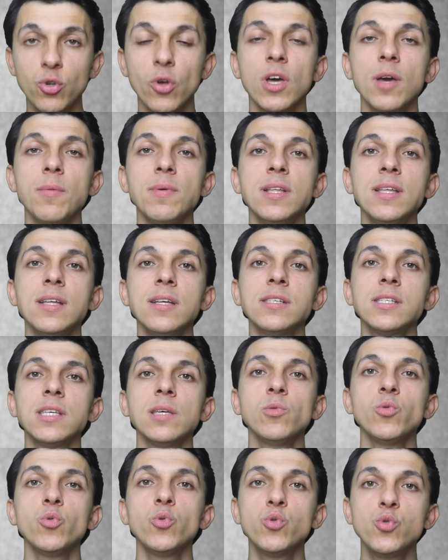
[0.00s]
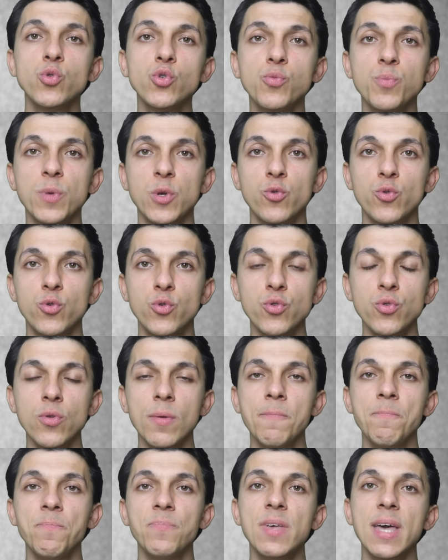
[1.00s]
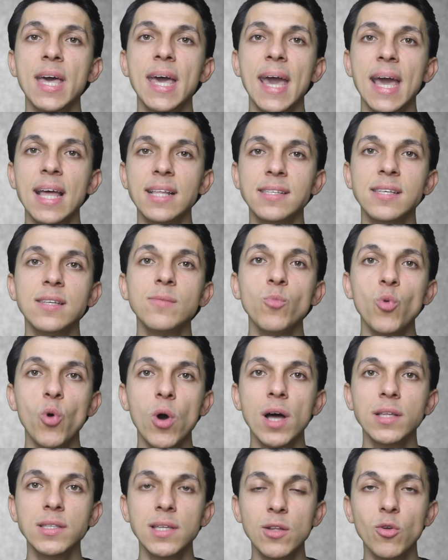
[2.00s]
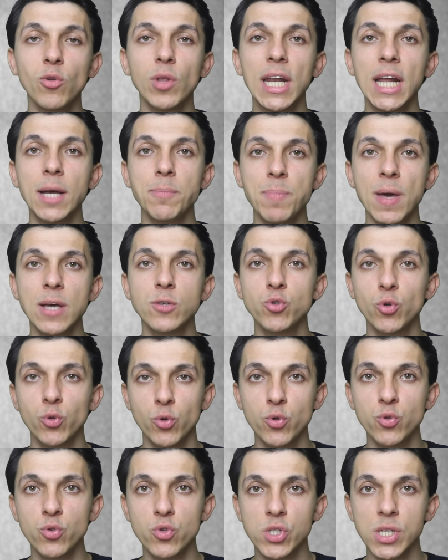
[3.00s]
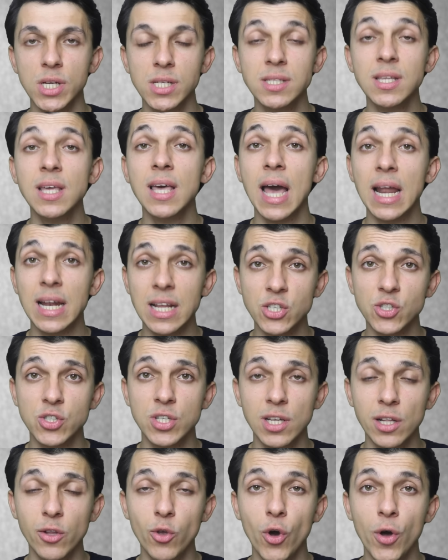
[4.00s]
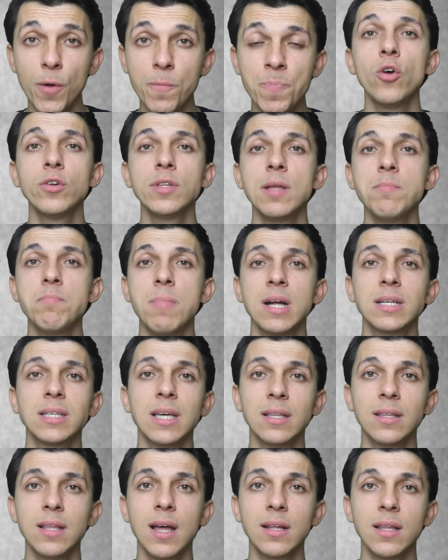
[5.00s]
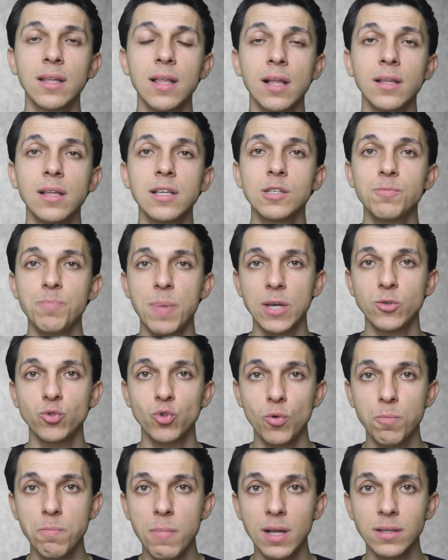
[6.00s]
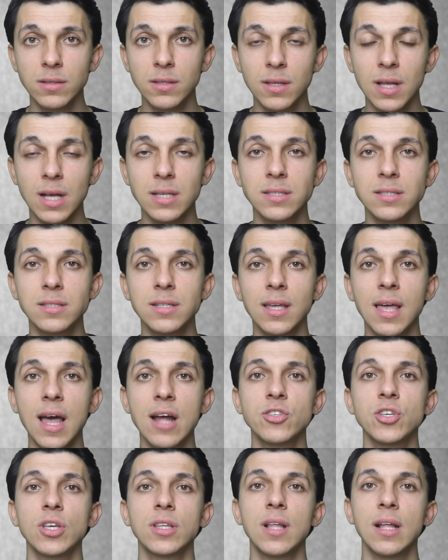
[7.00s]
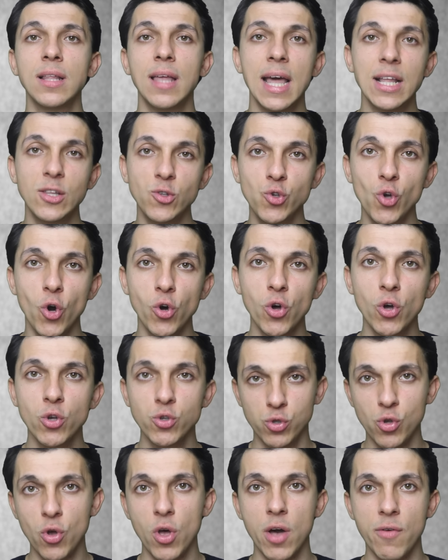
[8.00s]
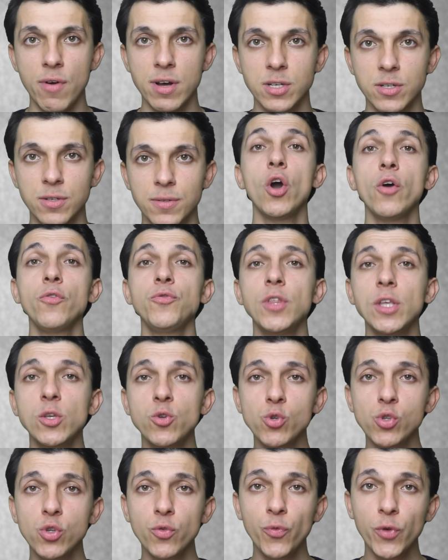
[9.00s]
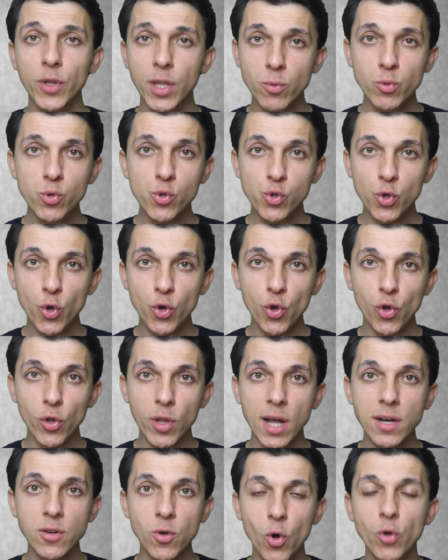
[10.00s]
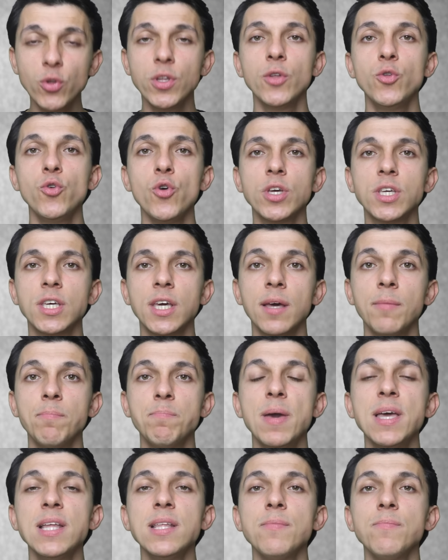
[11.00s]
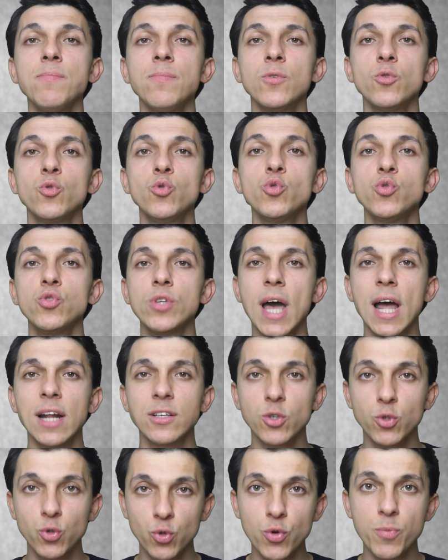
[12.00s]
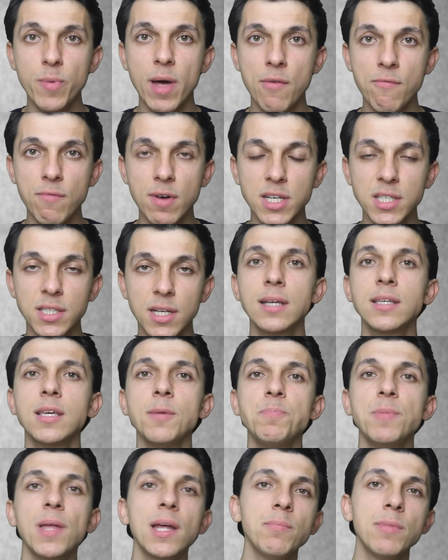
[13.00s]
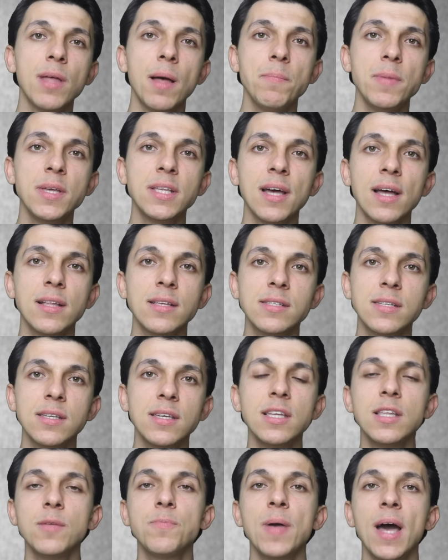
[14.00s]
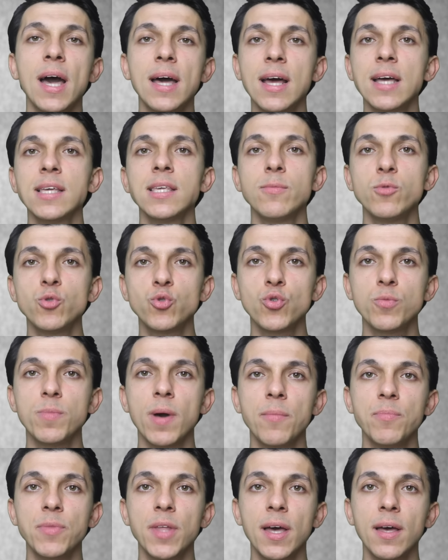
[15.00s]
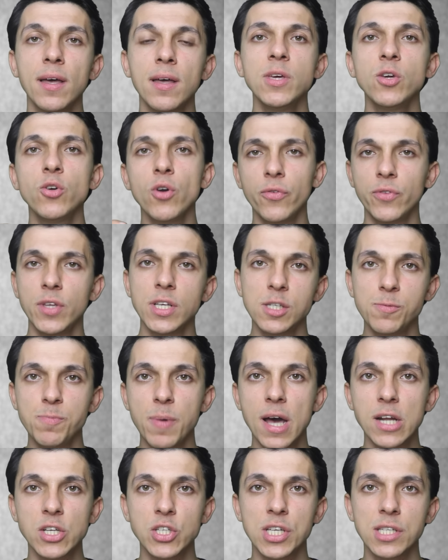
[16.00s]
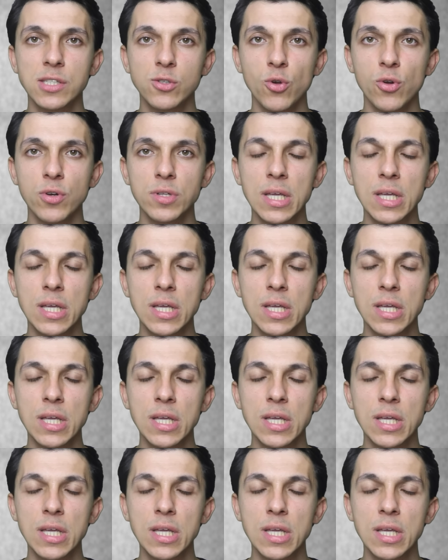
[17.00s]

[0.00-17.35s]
Soya bildiğiniz gibi ucuz bir ürün ve etin muadili olarak pek çok ürünün içerisine yerleştiriliyor. Örneğin marketlerden aldığınız pek çok mantıda aslında gerçekten et yok, soya var. Köfteci Yusuf'a da bunu soruyorlar. O da diyor ki benim yüzlerce şubem var. Rakiplerimden bir tanesi gidip herhangi bir şubemde bir köfte sipariş etse